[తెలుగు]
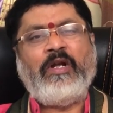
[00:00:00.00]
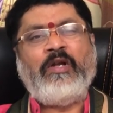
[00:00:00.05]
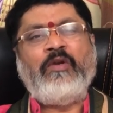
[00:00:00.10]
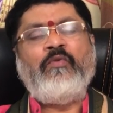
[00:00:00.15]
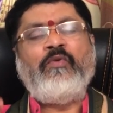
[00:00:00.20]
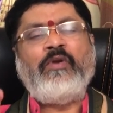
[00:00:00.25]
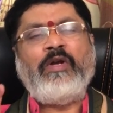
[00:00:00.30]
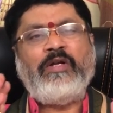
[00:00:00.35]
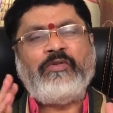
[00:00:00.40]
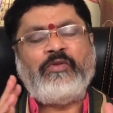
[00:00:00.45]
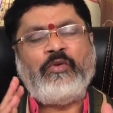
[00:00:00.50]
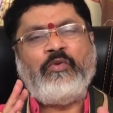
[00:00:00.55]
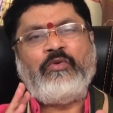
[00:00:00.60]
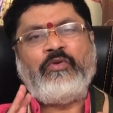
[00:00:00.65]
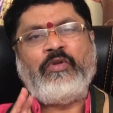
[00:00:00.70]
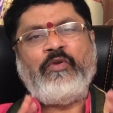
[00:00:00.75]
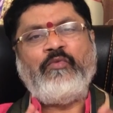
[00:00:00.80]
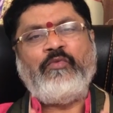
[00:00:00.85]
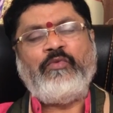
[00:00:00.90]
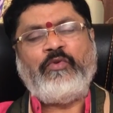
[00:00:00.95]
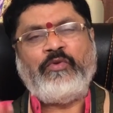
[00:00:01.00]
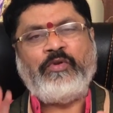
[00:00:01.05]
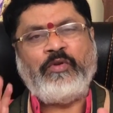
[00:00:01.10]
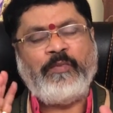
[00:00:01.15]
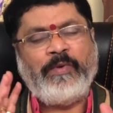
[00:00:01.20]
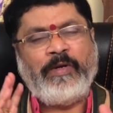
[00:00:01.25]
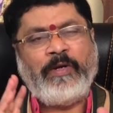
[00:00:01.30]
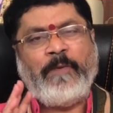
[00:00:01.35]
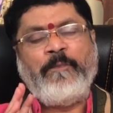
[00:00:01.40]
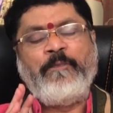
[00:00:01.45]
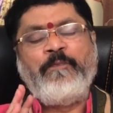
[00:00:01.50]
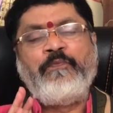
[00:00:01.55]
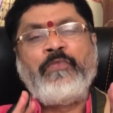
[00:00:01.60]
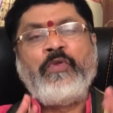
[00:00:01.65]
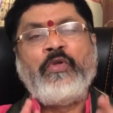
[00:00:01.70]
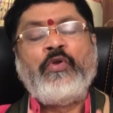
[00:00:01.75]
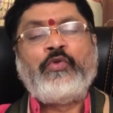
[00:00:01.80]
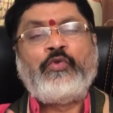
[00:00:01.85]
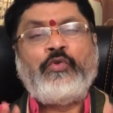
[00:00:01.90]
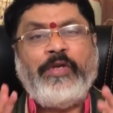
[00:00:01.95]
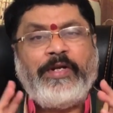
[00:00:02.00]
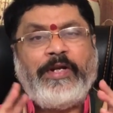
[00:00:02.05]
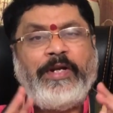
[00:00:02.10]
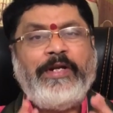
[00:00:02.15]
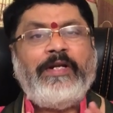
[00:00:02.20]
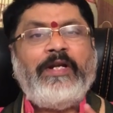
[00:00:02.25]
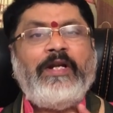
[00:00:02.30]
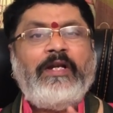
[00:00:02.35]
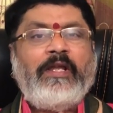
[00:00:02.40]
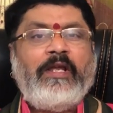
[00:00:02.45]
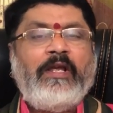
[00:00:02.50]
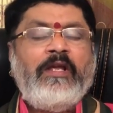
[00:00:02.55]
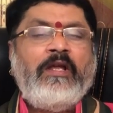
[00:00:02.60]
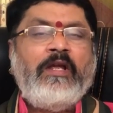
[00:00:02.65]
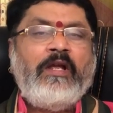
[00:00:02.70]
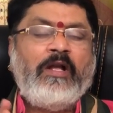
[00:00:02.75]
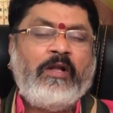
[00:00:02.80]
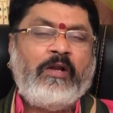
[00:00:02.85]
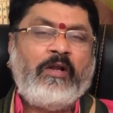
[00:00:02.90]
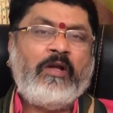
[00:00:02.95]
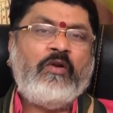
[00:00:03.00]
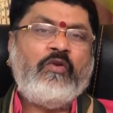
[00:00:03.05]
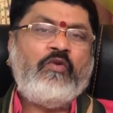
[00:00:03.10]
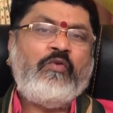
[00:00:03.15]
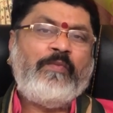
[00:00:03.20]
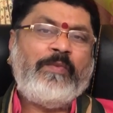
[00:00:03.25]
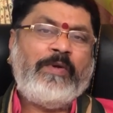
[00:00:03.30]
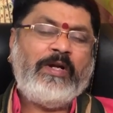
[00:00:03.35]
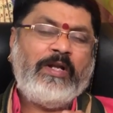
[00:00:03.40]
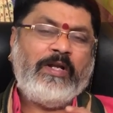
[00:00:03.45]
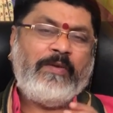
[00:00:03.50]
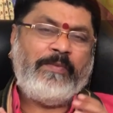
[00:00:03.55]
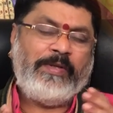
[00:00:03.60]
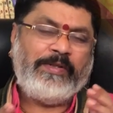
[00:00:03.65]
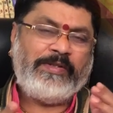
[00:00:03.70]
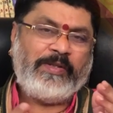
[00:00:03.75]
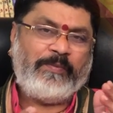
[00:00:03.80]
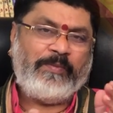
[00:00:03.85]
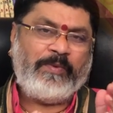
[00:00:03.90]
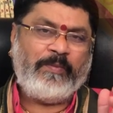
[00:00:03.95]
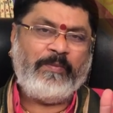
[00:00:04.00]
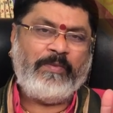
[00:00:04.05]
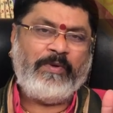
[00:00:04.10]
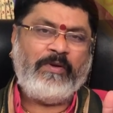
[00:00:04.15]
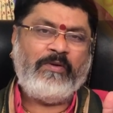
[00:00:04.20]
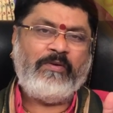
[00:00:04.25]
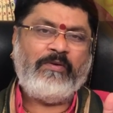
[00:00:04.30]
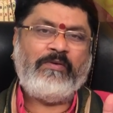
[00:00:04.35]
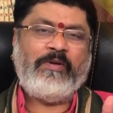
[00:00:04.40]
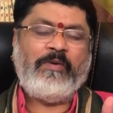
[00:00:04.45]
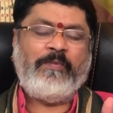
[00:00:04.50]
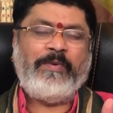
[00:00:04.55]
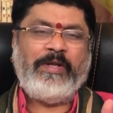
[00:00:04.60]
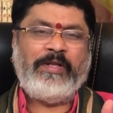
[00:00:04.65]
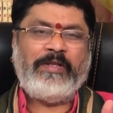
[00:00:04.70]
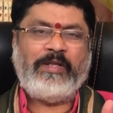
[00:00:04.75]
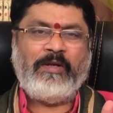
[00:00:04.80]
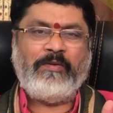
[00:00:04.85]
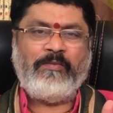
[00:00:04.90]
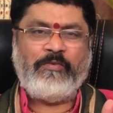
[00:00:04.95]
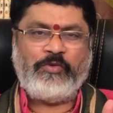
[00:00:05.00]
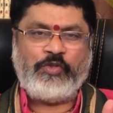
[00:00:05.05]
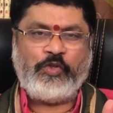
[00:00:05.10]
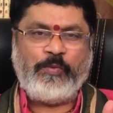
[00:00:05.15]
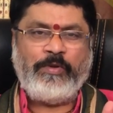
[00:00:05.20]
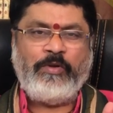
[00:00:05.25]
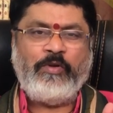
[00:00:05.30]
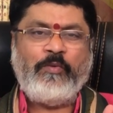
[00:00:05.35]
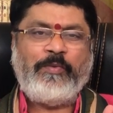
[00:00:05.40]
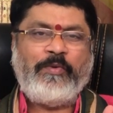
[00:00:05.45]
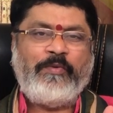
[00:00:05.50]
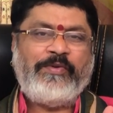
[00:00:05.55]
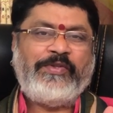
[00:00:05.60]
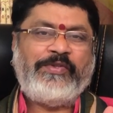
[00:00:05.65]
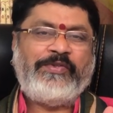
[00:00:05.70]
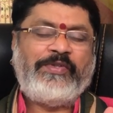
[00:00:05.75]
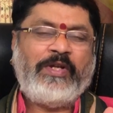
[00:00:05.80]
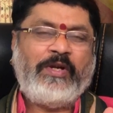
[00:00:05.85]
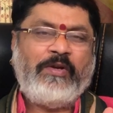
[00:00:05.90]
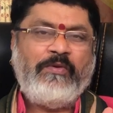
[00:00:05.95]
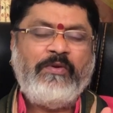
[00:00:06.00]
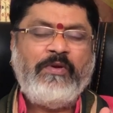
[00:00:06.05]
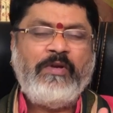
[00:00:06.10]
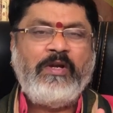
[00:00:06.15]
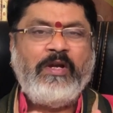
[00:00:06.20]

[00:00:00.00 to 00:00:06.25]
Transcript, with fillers: అనువుగా జరుగుతూనే ఉంటుందన్నమాట సో ఇక్కడ ఏంటంటే రాహు మళ్ళీ మనకు సెప్టెంబర్లో ఎప్పుడైతే వృషభంలో ప్రవేశిస్తాడో